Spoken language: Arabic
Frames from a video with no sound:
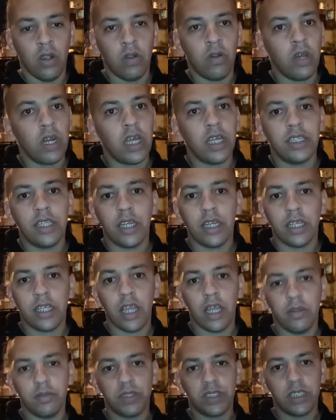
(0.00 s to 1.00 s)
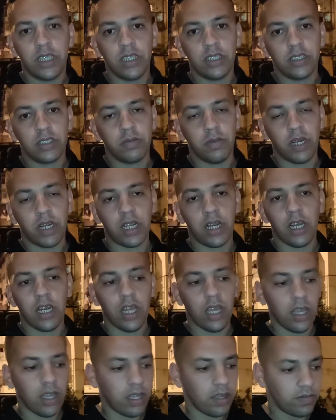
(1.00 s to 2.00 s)
وراه دري كان مسكين تبارك
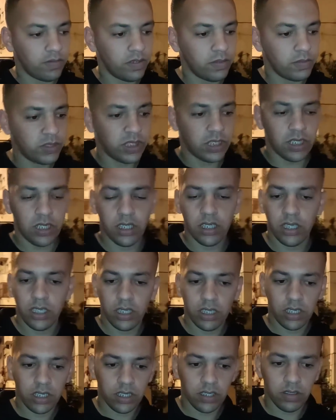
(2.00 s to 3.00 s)
الله فهمتي